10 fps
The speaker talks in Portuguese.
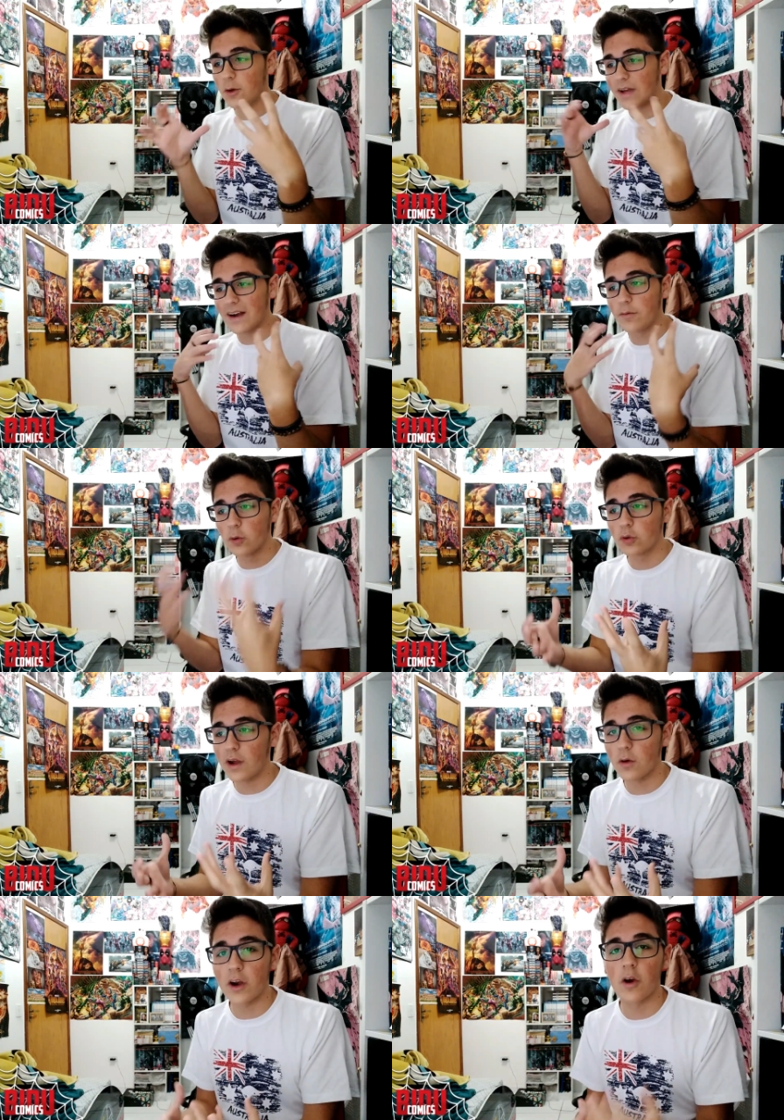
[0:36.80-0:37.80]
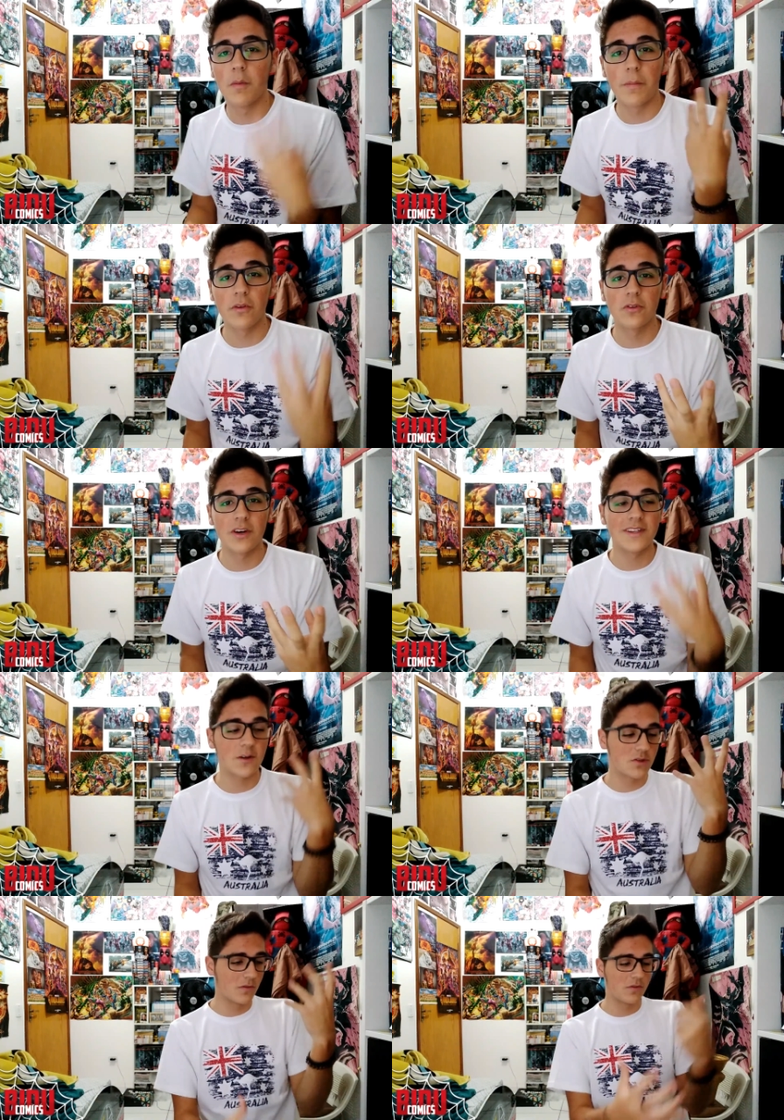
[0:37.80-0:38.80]
o cara voltou agora como produtor
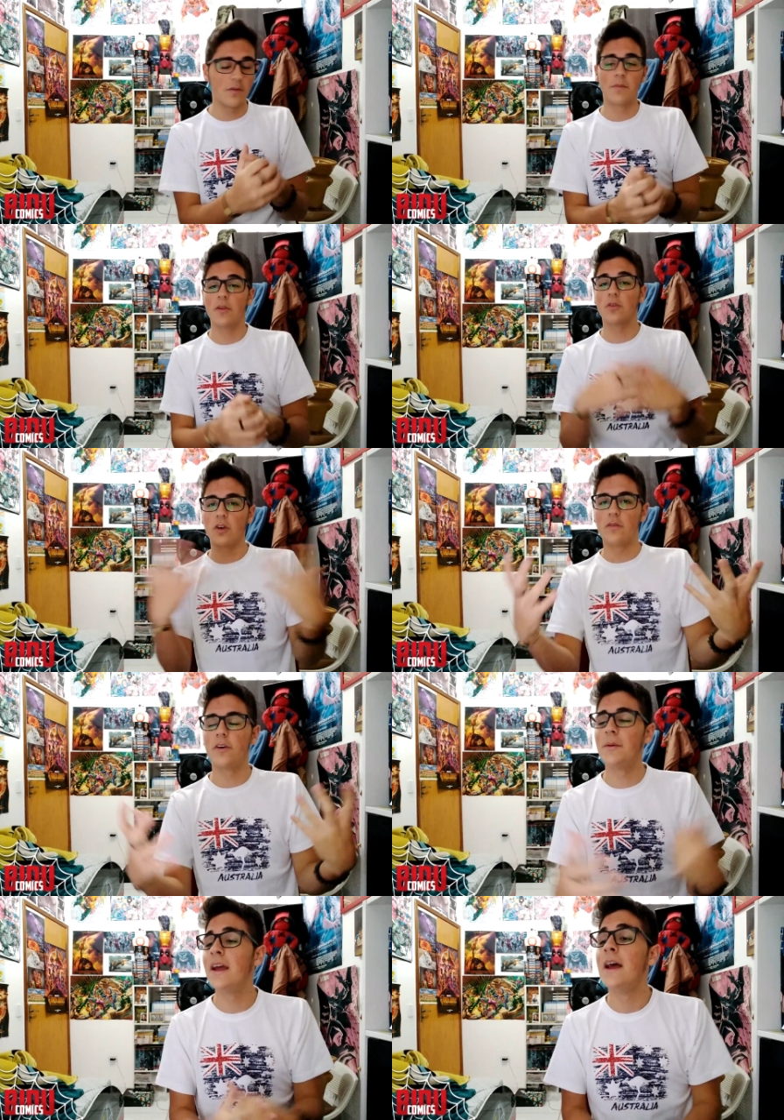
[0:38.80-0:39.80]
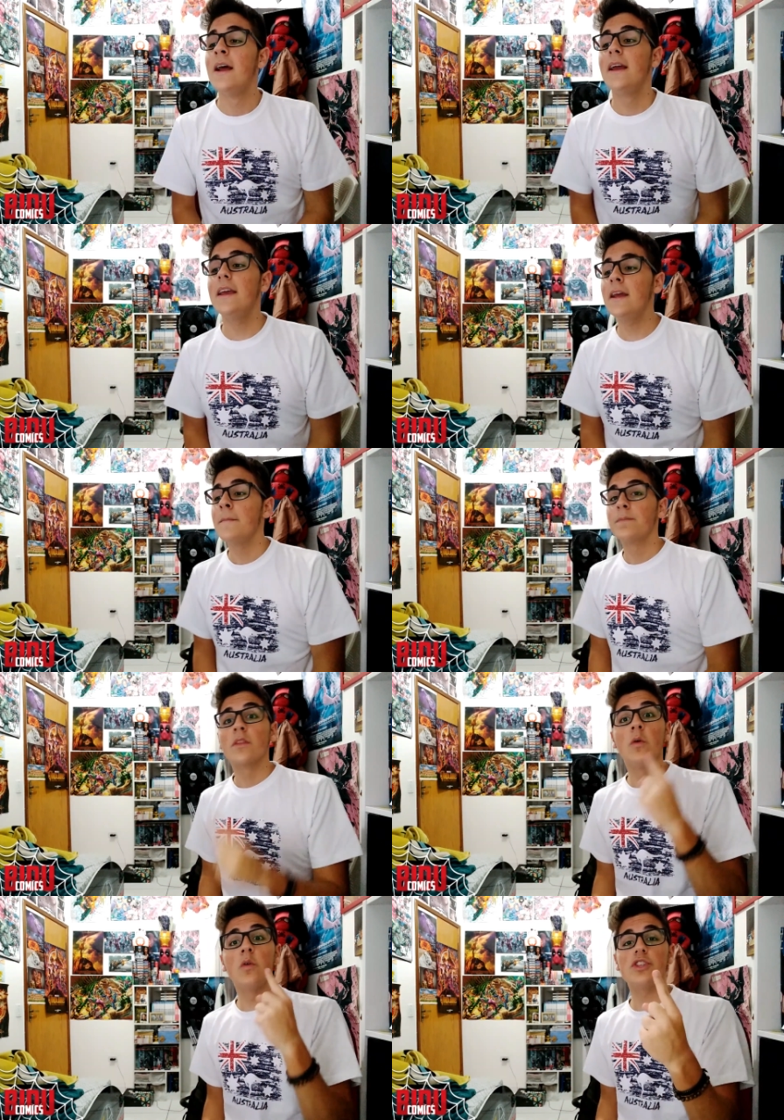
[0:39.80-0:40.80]
executivo do filme, produtor do filme e
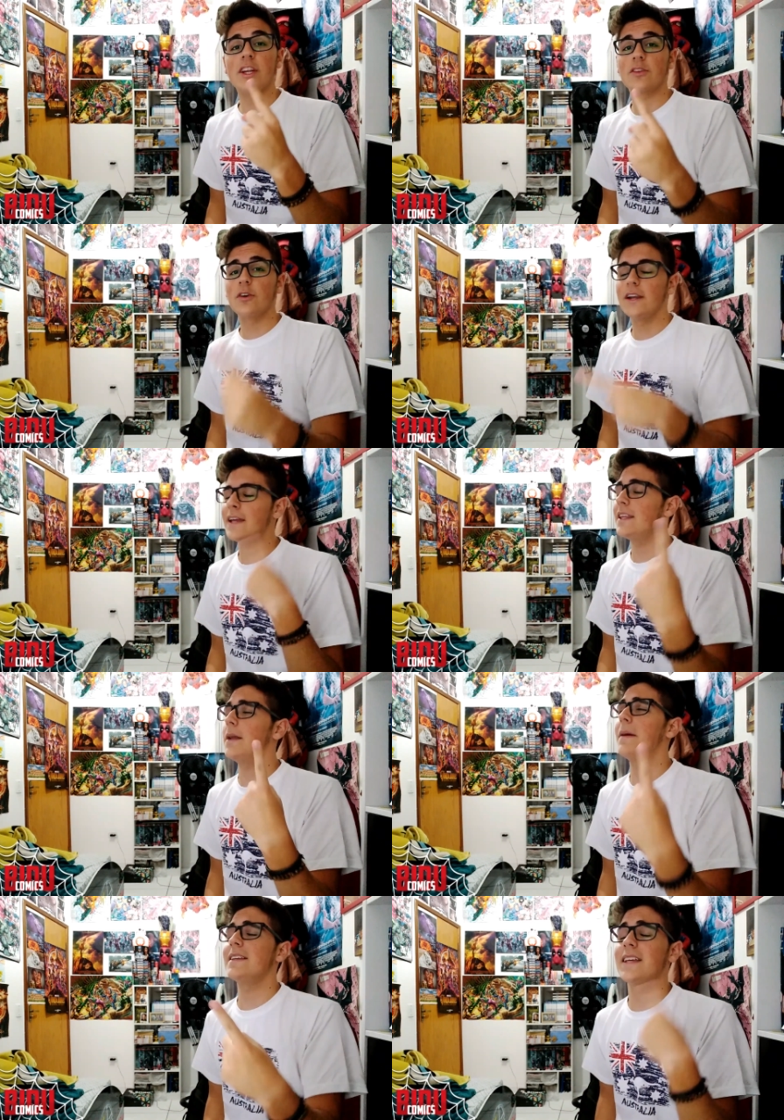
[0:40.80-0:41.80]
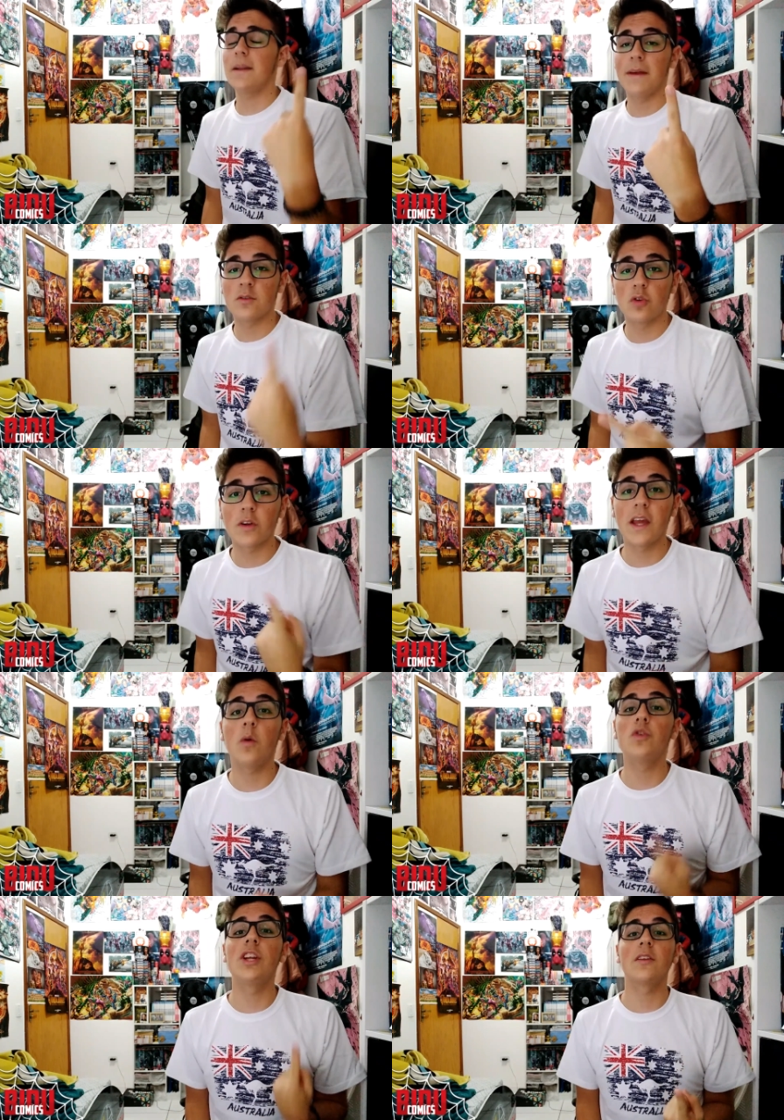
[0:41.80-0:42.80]
o diretor é nada mais nada menos do que
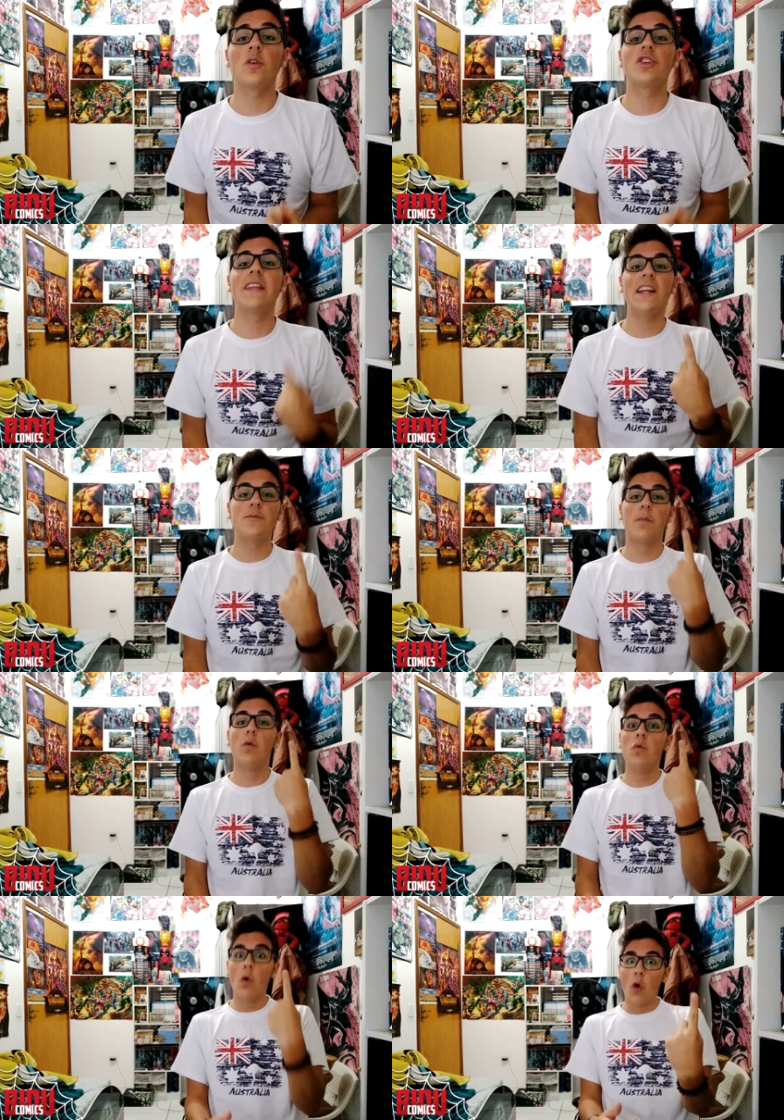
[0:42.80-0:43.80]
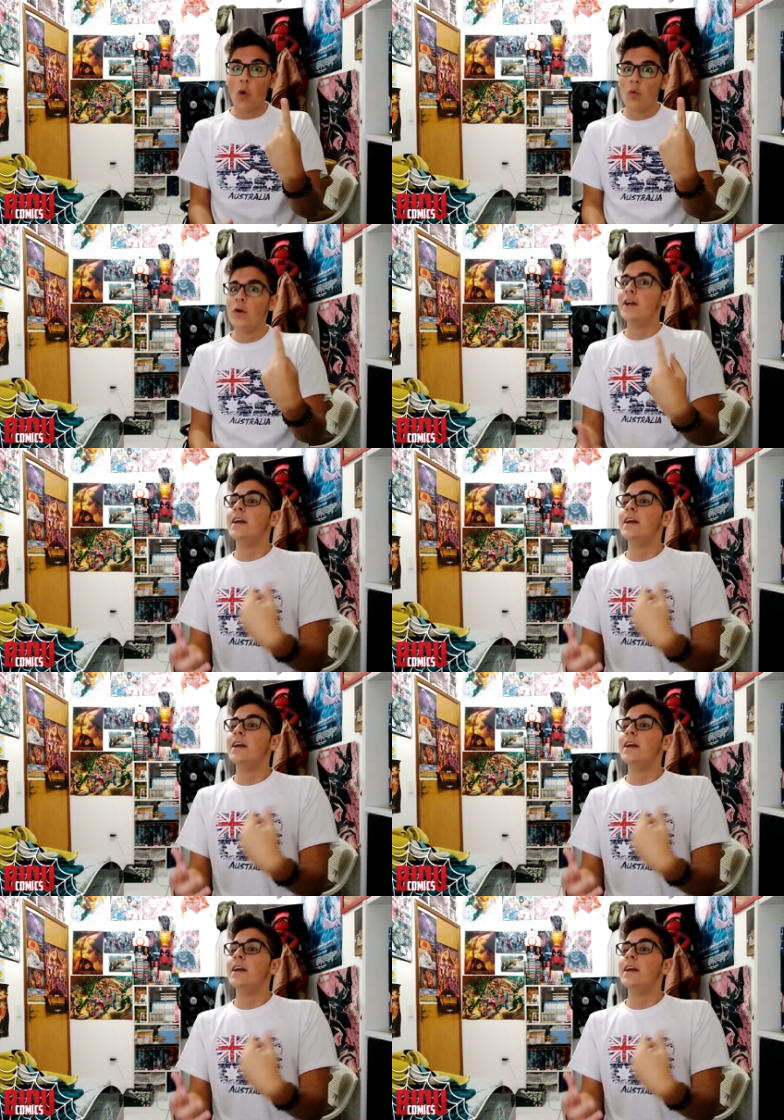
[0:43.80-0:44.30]
o diretor de Deadpool 1.